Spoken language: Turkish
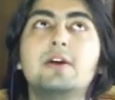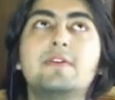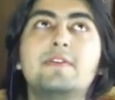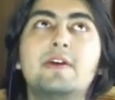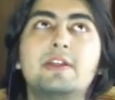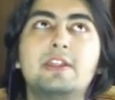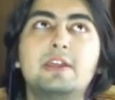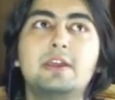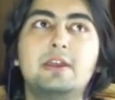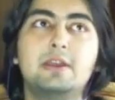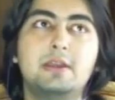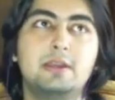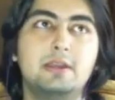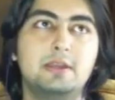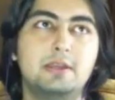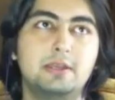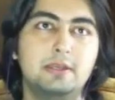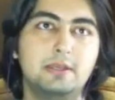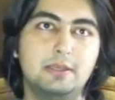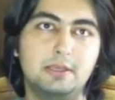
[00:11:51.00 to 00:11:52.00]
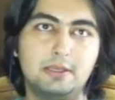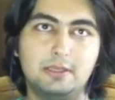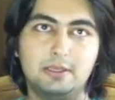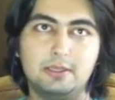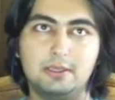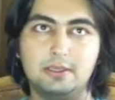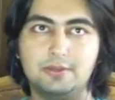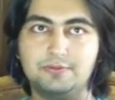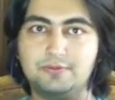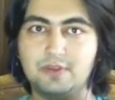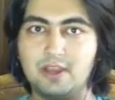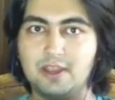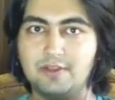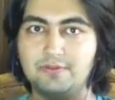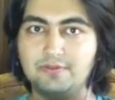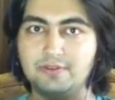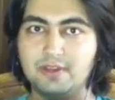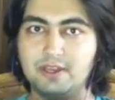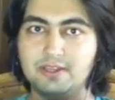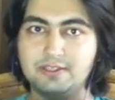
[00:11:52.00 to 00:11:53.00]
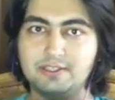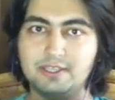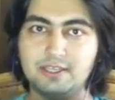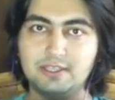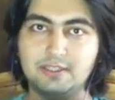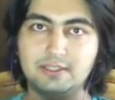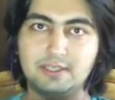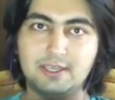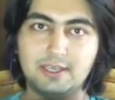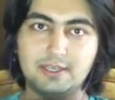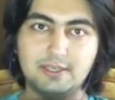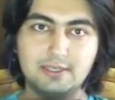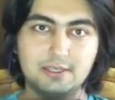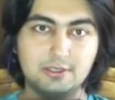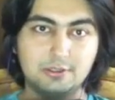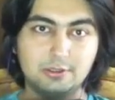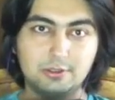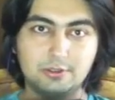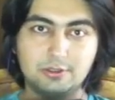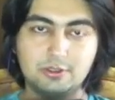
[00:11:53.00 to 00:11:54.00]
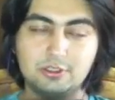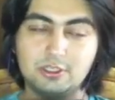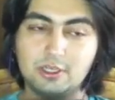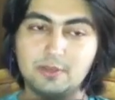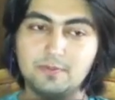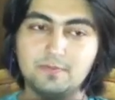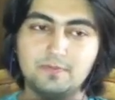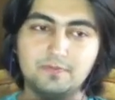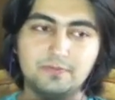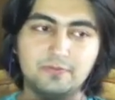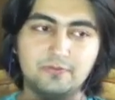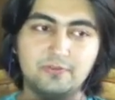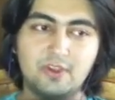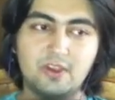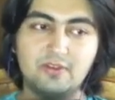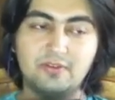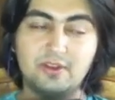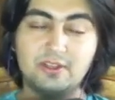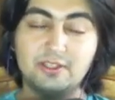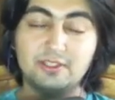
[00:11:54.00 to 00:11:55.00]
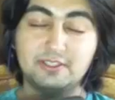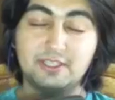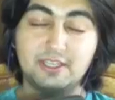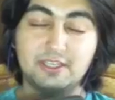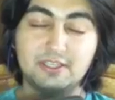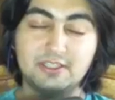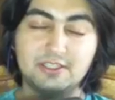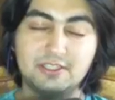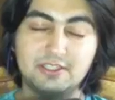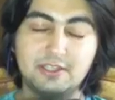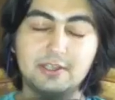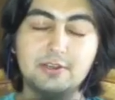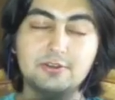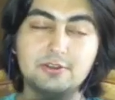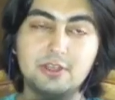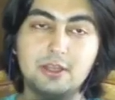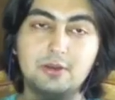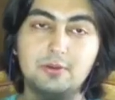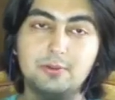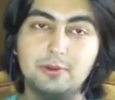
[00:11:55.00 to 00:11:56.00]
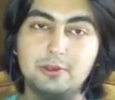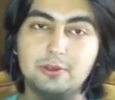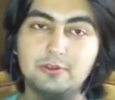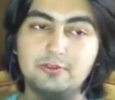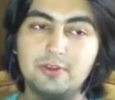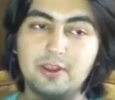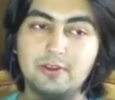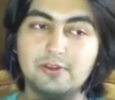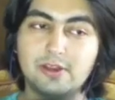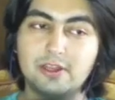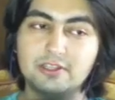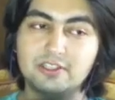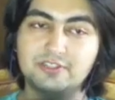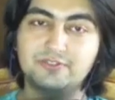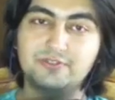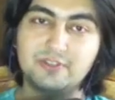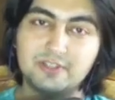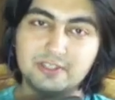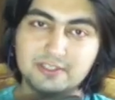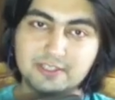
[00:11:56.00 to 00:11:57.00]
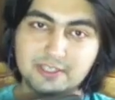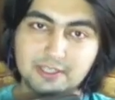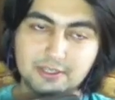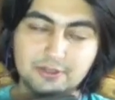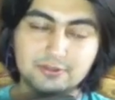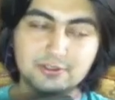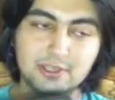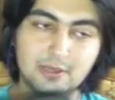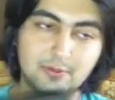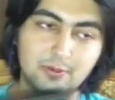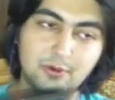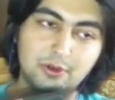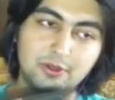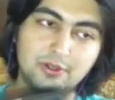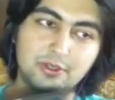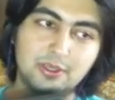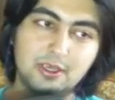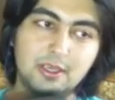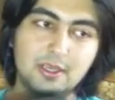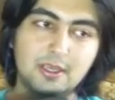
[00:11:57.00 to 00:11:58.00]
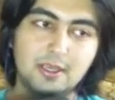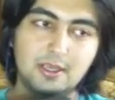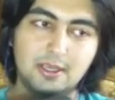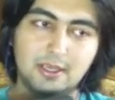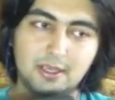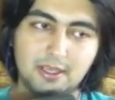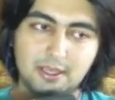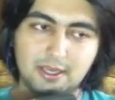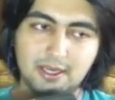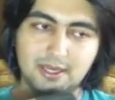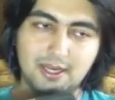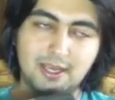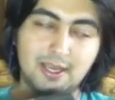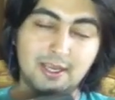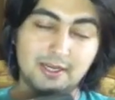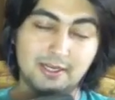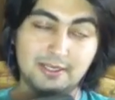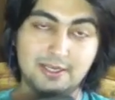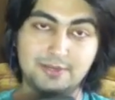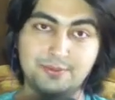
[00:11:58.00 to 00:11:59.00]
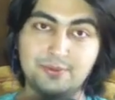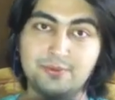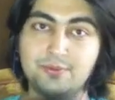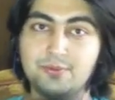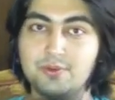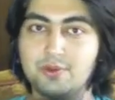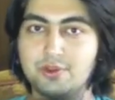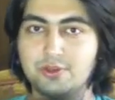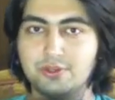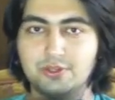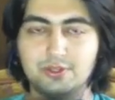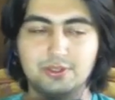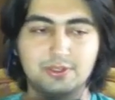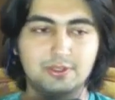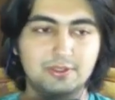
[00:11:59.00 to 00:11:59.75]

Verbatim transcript: Ve de e, Five Nights at Candy's oynayacağım. Five Nights at Candy's cidden güzel bir oyun. Five Nights at Freddy's kadar güzel bir oyun. Ee, gene hayran yapım bir oyun.